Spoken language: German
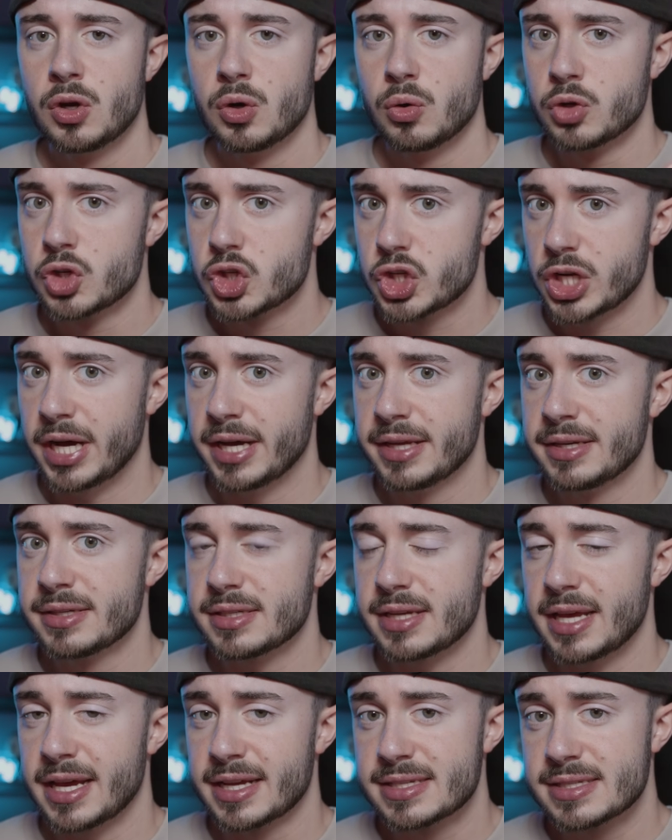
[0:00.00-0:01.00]
und
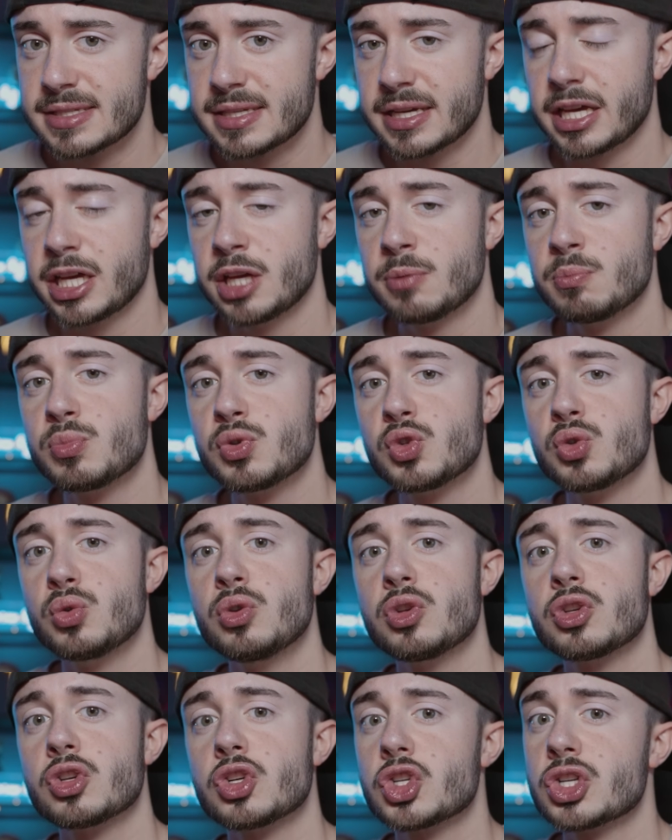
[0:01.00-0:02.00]
scheint extrem
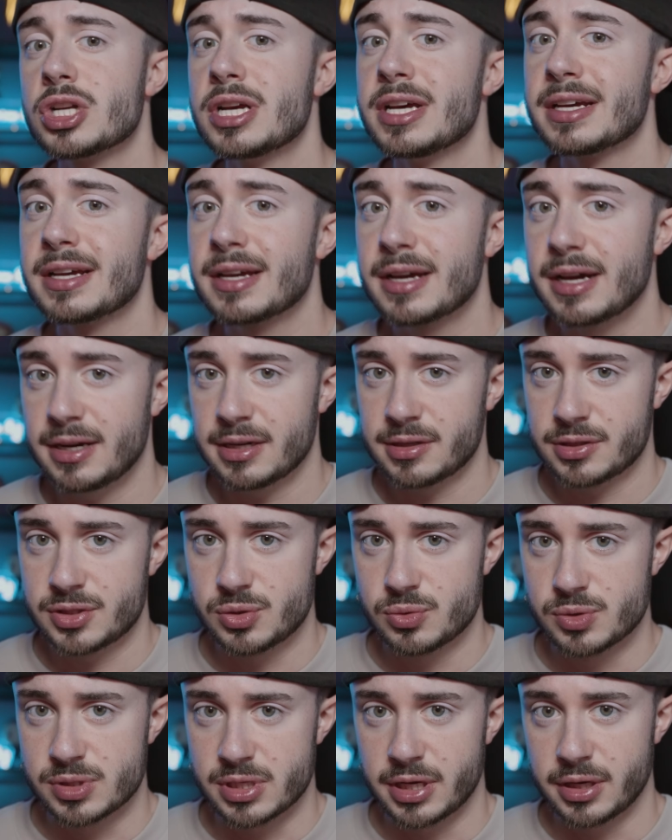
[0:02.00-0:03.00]
psychisch krank
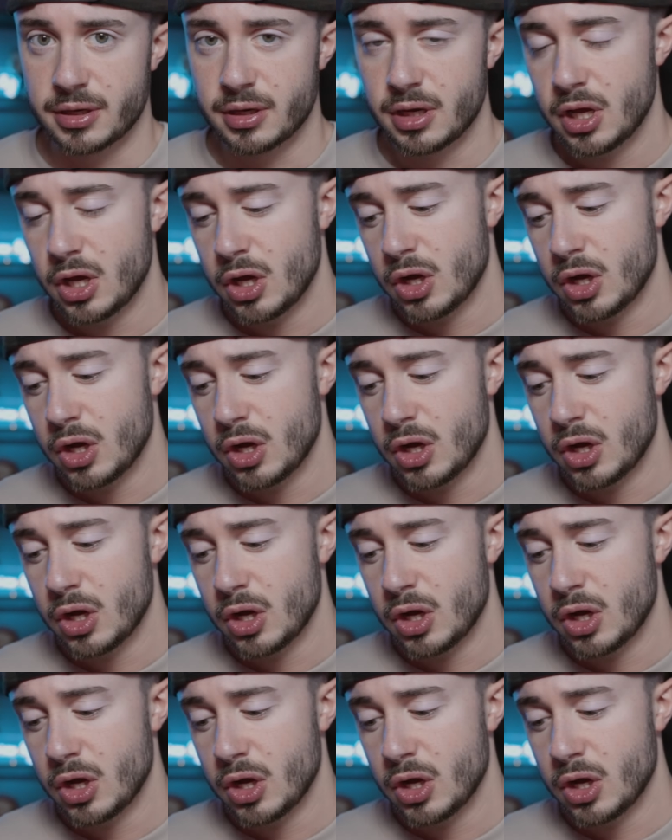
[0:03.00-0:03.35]
zu sein.